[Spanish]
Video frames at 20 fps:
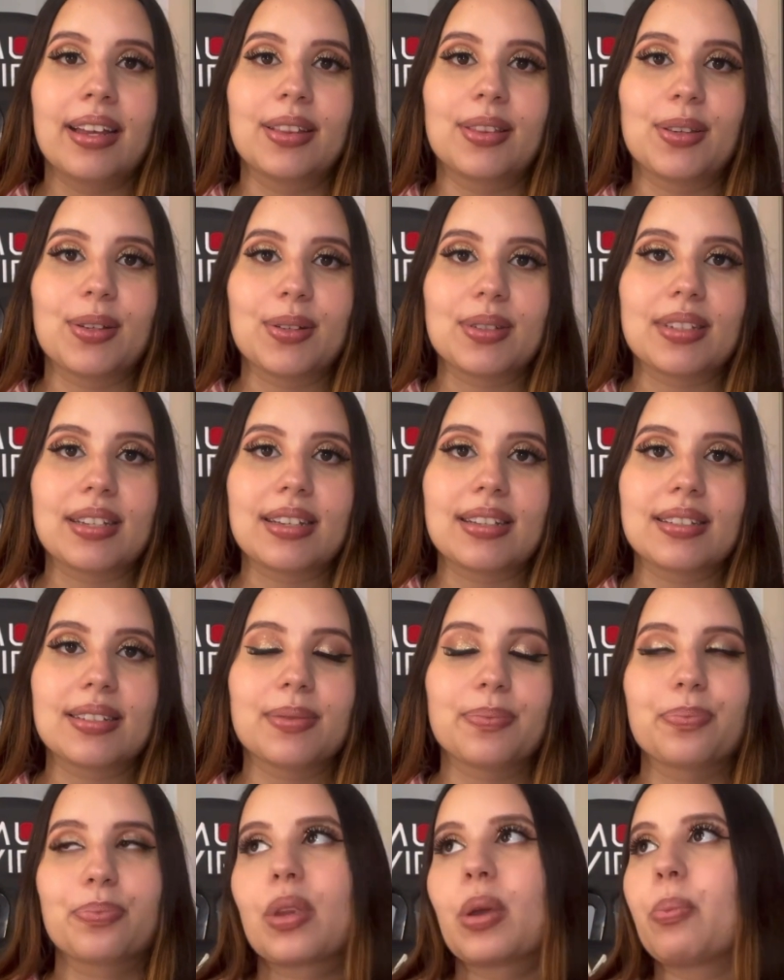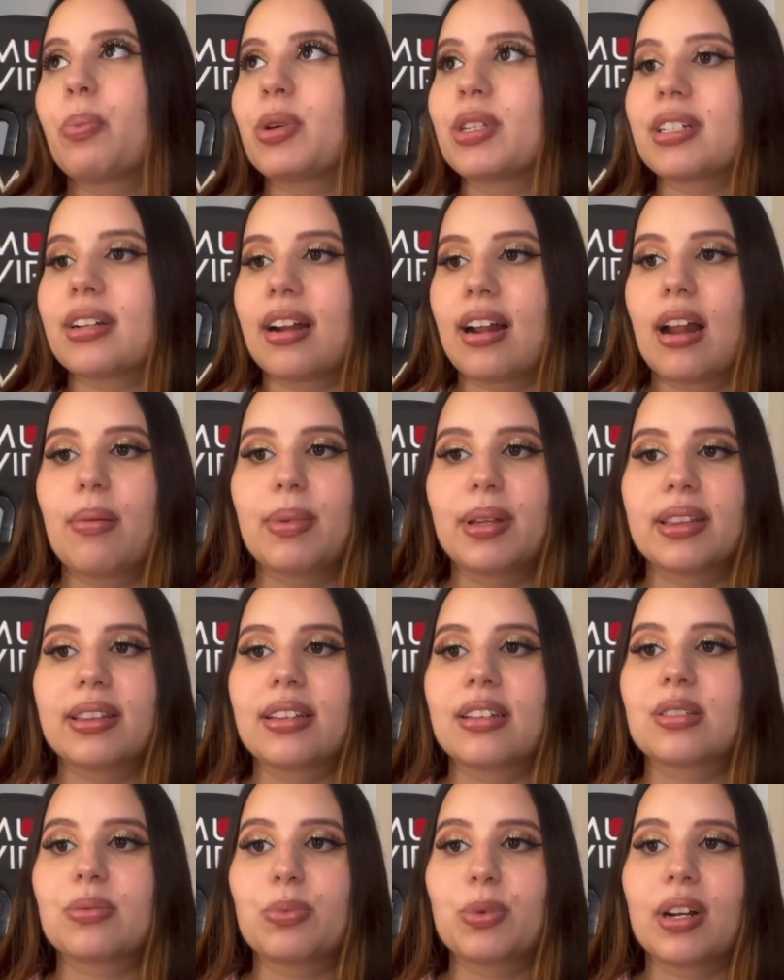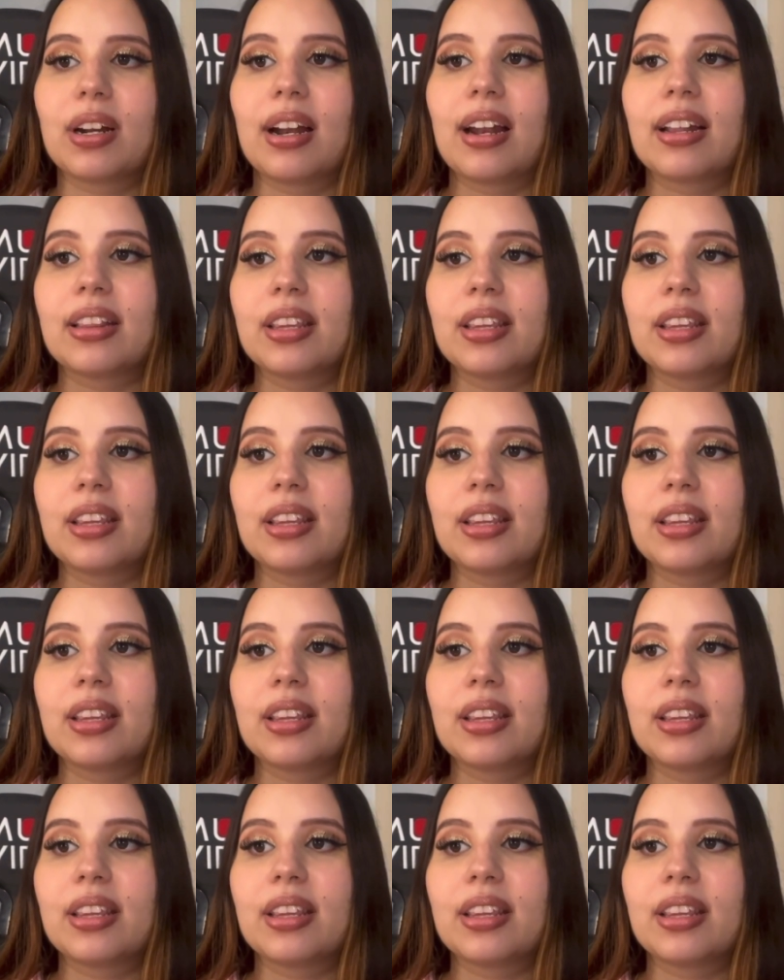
Entonces, pues realmente es muy